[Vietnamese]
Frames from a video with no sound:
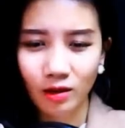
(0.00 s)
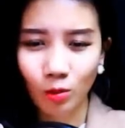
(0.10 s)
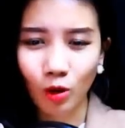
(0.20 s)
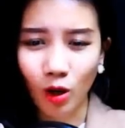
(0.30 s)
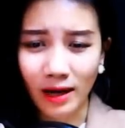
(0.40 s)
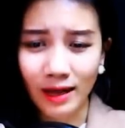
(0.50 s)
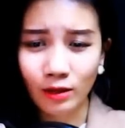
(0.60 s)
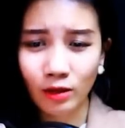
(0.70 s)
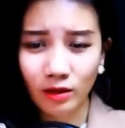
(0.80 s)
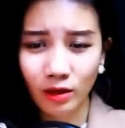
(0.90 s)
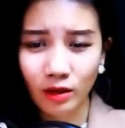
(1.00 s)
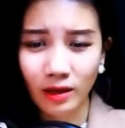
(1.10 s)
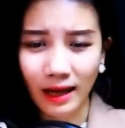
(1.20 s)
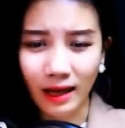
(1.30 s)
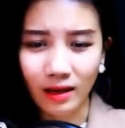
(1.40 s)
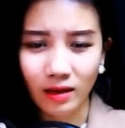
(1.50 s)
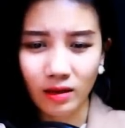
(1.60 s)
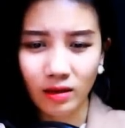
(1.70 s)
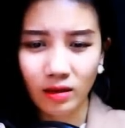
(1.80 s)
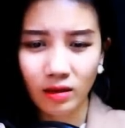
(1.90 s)
không còn ai thương tớ cả.
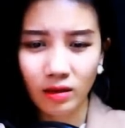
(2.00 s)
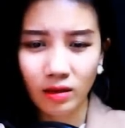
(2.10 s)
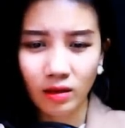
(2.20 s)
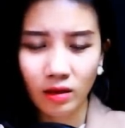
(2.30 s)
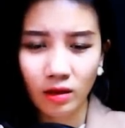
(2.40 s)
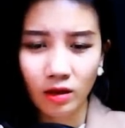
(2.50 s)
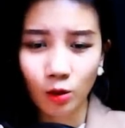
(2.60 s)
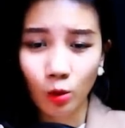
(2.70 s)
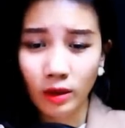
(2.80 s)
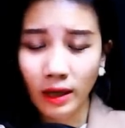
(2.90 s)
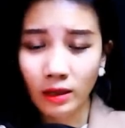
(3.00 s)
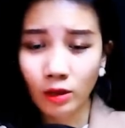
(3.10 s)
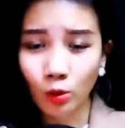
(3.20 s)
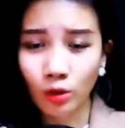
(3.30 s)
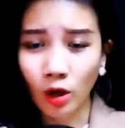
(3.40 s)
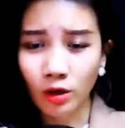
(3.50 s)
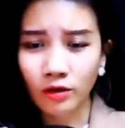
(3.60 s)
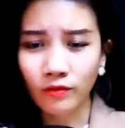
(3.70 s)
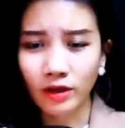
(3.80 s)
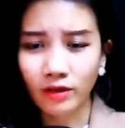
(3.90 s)
Cô ấy nghe thấy tôi nói
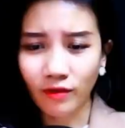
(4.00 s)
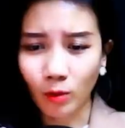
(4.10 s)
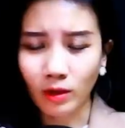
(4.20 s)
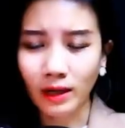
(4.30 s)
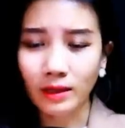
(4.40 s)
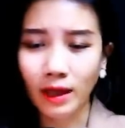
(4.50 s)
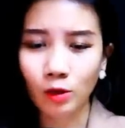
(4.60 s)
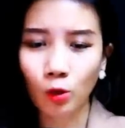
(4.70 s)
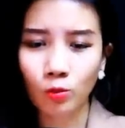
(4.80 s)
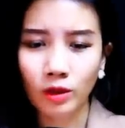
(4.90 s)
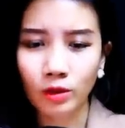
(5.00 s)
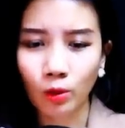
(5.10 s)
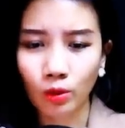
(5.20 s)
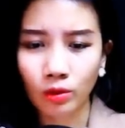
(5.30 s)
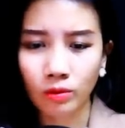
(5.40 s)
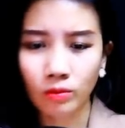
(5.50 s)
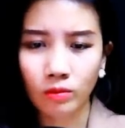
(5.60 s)
như vậy thì vòng cánh tay ôm lấy tôi.